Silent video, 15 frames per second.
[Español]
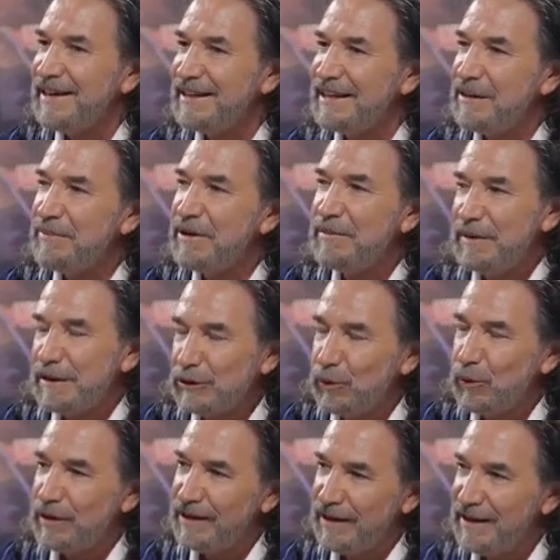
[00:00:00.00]
también más
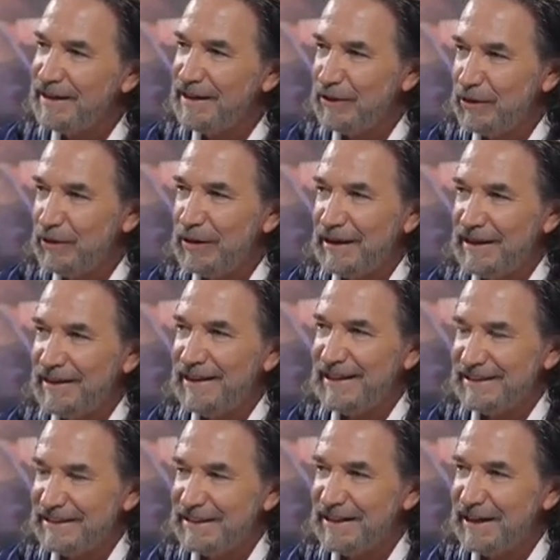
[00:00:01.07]
cuidada en el
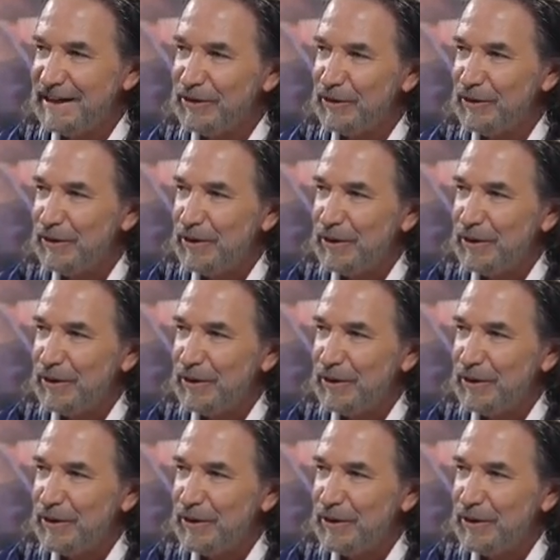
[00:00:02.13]
escenario.